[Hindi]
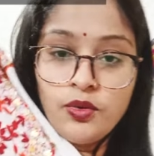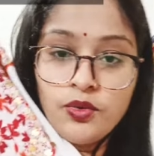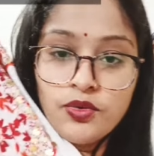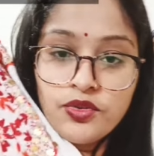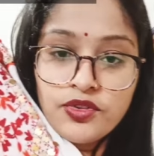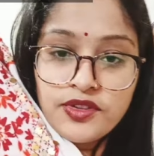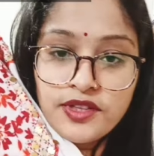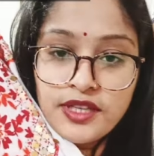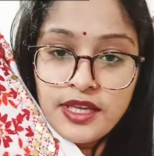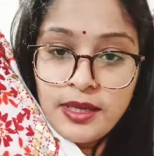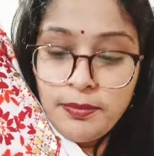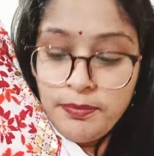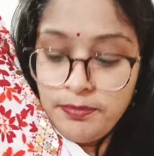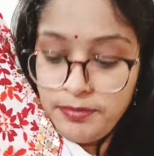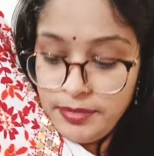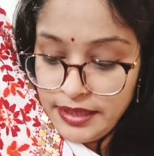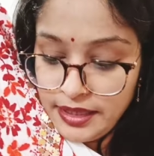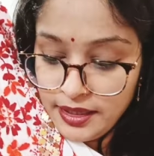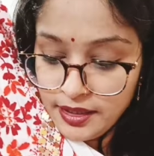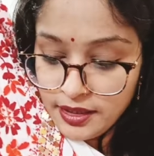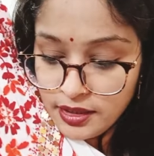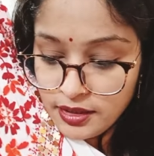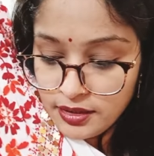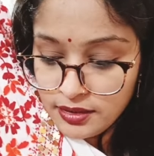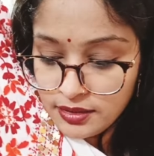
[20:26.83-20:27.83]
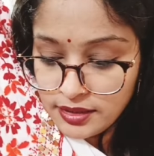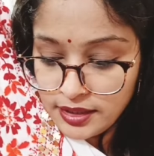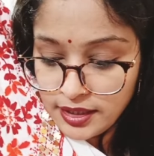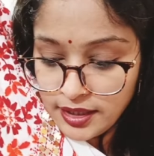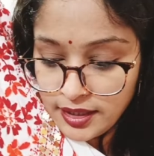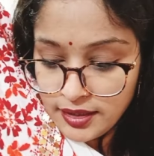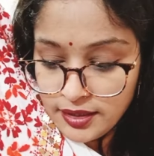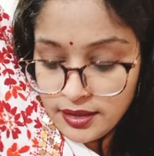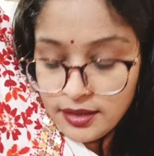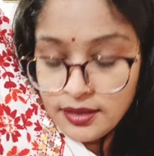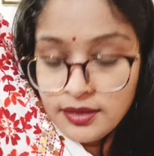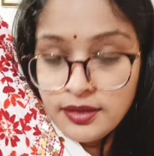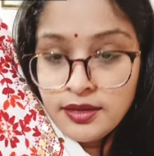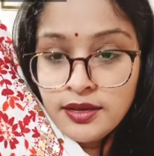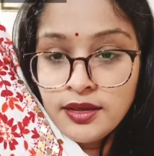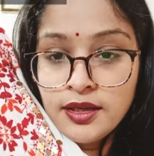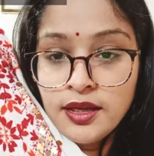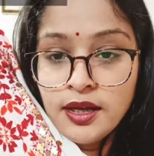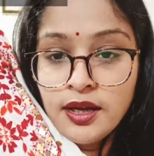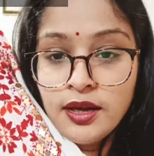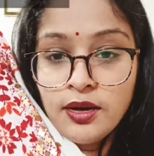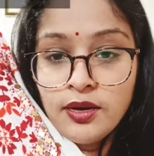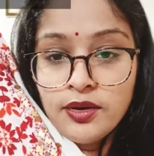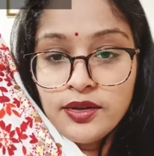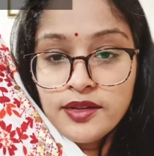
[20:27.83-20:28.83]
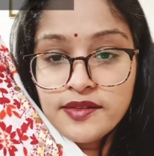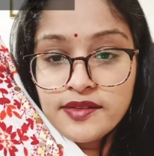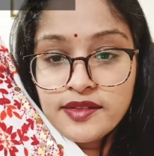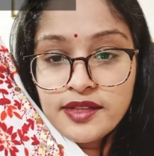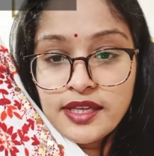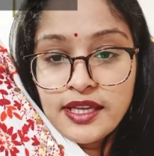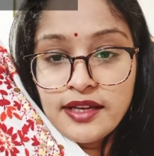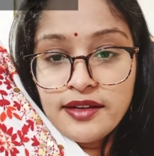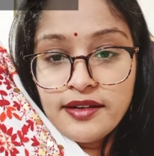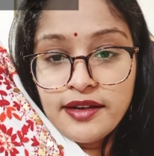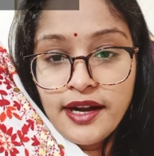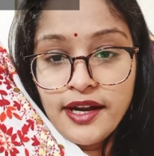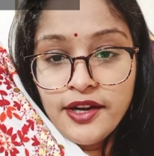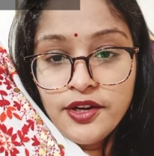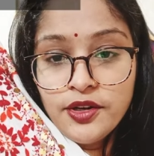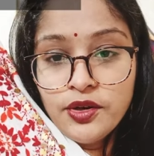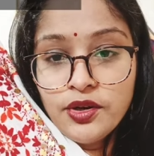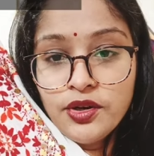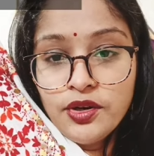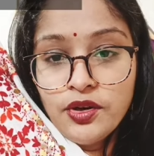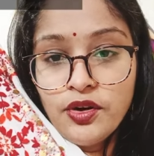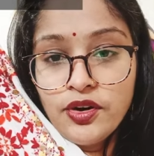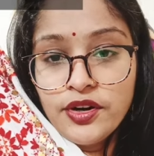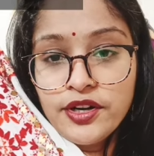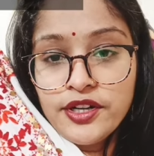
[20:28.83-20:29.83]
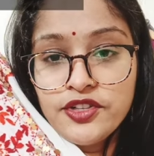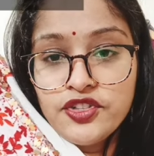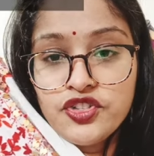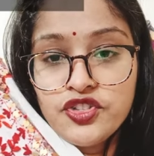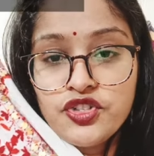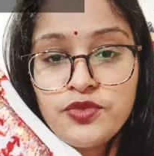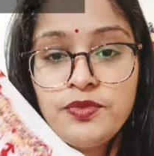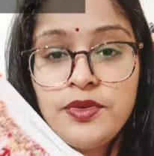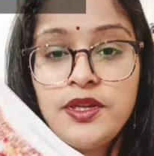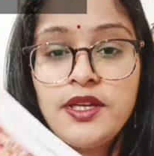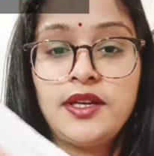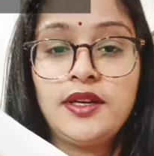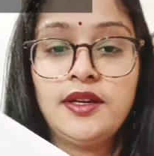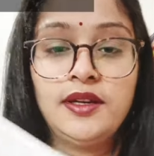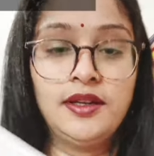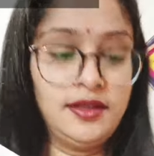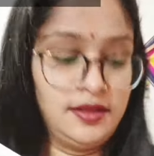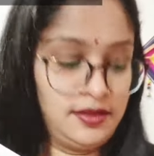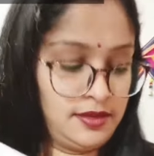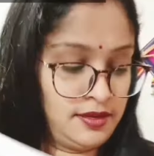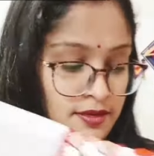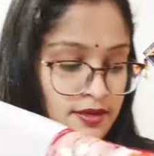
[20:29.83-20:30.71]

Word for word: उसके पिंक थे इसके रेड और ऑरेंज में है